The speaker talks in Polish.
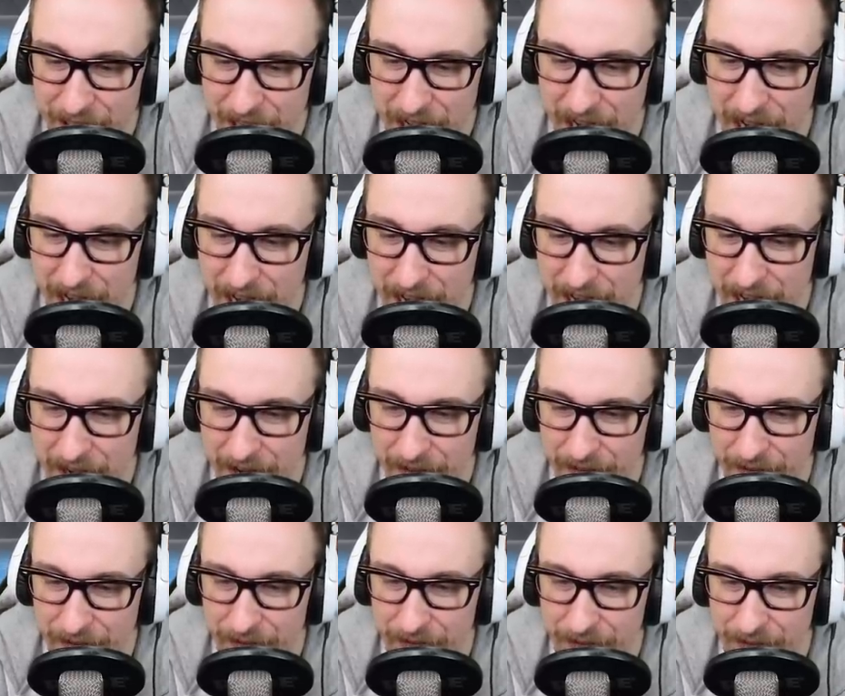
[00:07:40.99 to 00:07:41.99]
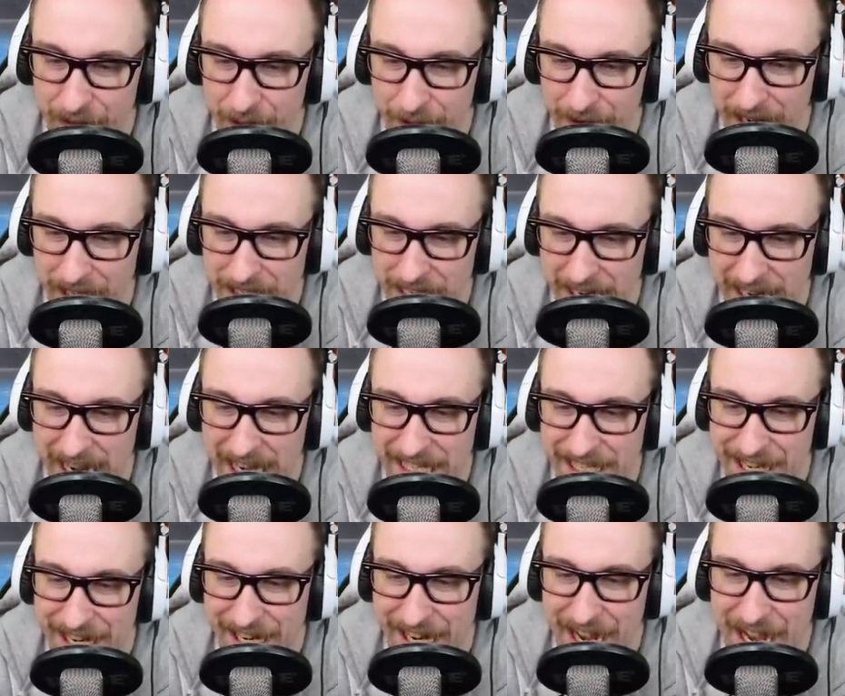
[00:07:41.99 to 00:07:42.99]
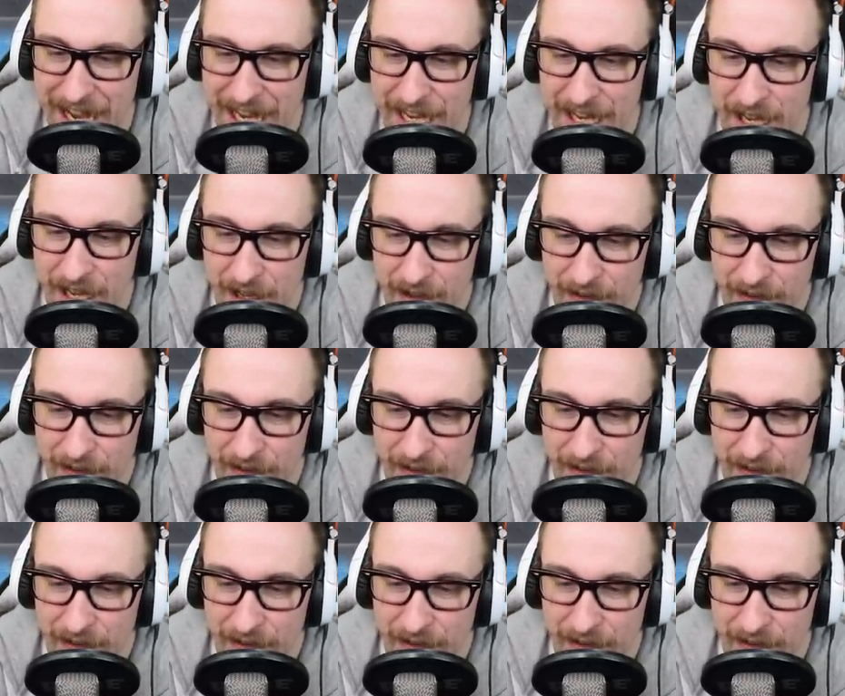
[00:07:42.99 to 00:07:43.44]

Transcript: Eee, dobra, czekaj, czekaj.